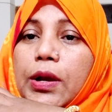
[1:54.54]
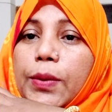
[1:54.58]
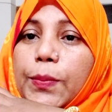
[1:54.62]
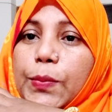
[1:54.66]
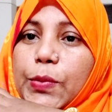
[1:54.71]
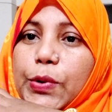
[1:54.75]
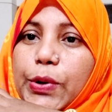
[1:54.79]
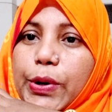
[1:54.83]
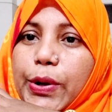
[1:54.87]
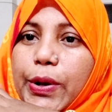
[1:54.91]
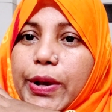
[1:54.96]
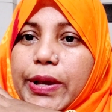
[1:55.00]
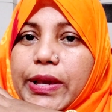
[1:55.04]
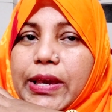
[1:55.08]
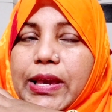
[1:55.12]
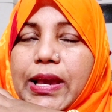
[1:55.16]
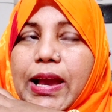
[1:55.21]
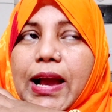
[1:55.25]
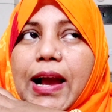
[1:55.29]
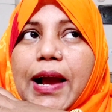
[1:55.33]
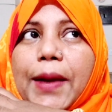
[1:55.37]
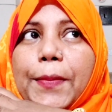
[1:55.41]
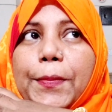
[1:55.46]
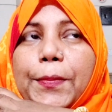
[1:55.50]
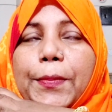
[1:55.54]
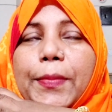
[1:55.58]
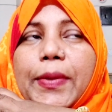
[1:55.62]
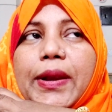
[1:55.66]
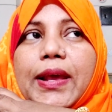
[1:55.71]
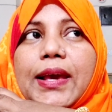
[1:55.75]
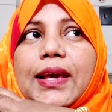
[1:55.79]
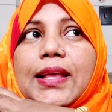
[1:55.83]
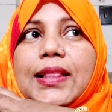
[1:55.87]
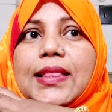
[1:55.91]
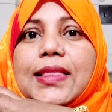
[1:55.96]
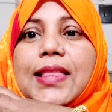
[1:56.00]
মনে হয় কি
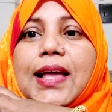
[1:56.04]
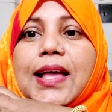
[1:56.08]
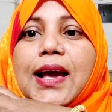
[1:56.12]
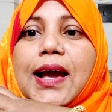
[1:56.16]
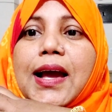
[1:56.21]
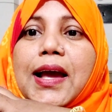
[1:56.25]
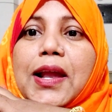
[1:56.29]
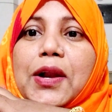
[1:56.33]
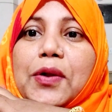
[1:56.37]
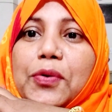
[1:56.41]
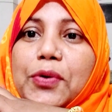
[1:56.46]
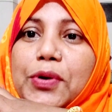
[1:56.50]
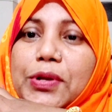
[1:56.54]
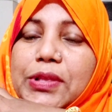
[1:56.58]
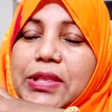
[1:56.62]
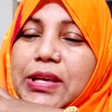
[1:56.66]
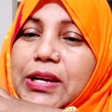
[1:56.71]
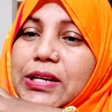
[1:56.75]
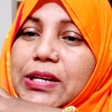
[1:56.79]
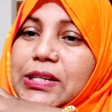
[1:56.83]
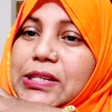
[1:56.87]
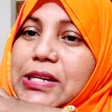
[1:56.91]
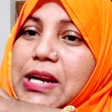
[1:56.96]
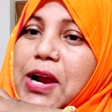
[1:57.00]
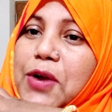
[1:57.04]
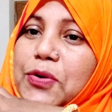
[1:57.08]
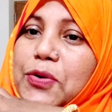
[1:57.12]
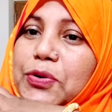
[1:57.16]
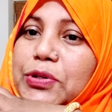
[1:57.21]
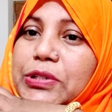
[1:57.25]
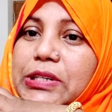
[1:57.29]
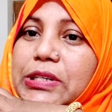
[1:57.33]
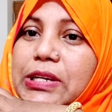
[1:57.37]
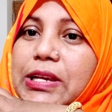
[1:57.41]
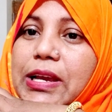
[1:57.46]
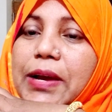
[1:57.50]
আপনি তার কথার
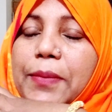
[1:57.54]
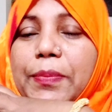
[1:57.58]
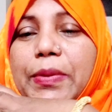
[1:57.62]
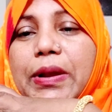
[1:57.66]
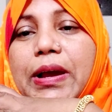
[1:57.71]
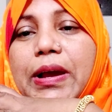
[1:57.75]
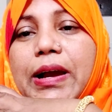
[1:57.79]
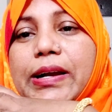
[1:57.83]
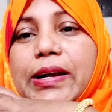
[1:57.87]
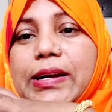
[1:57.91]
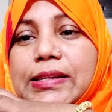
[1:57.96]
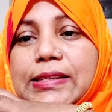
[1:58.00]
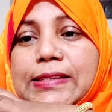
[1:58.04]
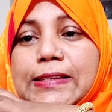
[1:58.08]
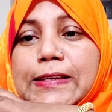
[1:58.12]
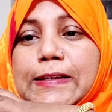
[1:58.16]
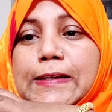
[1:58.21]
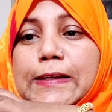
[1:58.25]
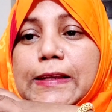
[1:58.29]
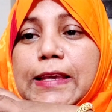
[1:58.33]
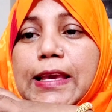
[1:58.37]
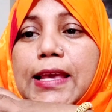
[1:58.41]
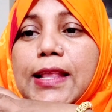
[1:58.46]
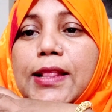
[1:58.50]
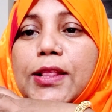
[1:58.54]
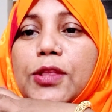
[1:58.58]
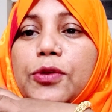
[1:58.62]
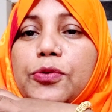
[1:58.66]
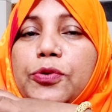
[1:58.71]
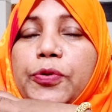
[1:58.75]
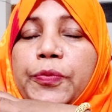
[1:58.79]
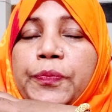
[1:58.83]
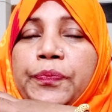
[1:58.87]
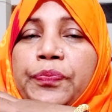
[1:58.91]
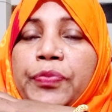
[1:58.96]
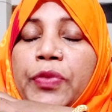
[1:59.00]
সাহসেই আপনি আগাচ্ছেন কিন্তু
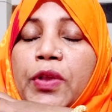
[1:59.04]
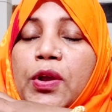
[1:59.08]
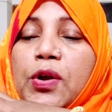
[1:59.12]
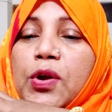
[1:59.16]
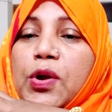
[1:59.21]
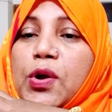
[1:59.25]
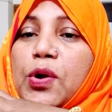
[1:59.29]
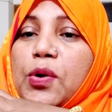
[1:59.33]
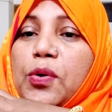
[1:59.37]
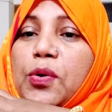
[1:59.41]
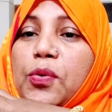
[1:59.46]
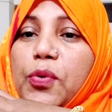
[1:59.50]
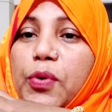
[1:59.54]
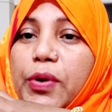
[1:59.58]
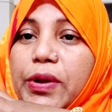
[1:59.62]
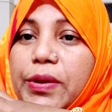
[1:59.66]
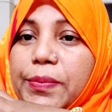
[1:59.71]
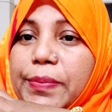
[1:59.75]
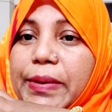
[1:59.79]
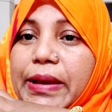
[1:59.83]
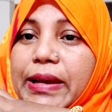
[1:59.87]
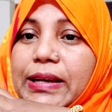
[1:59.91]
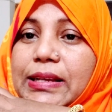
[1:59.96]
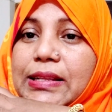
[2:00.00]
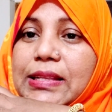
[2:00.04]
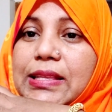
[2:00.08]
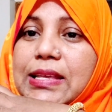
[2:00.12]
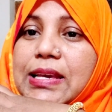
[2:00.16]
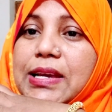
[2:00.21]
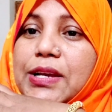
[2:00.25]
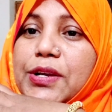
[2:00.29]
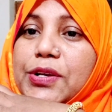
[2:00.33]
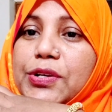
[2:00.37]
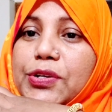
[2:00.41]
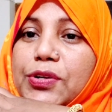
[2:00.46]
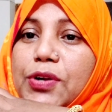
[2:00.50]
ওই ব্যক্তি
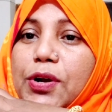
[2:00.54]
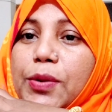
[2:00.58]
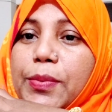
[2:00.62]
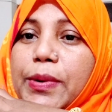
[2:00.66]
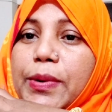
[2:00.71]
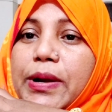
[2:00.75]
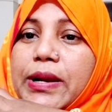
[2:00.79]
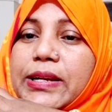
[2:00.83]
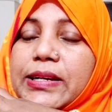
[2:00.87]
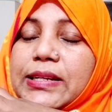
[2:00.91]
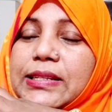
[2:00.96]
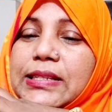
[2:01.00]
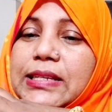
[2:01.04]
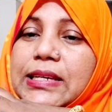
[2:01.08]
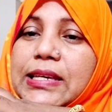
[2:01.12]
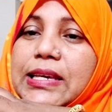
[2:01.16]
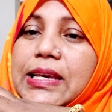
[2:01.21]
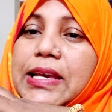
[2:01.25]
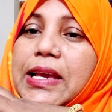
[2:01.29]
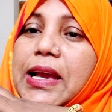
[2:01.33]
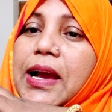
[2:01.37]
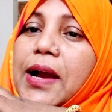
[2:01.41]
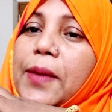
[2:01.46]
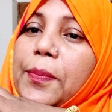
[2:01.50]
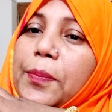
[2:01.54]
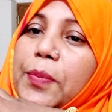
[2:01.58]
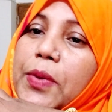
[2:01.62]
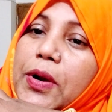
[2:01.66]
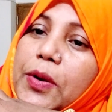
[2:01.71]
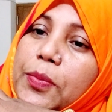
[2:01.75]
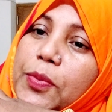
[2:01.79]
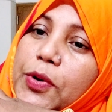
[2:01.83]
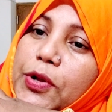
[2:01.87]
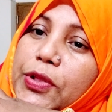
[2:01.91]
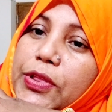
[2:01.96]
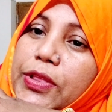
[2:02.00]
সবার কাছে গিয়ে আপনার
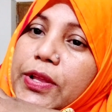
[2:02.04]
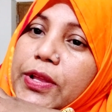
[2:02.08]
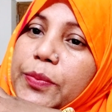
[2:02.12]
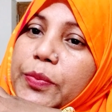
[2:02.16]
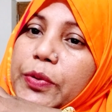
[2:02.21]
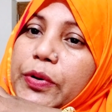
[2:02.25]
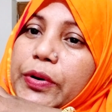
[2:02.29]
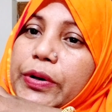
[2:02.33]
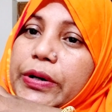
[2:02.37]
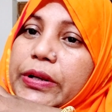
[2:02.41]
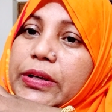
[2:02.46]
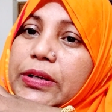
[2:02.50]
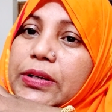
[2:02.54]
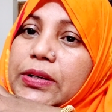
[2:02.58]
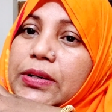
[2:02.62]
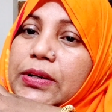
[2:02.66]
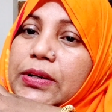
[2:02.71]
বদনাম করে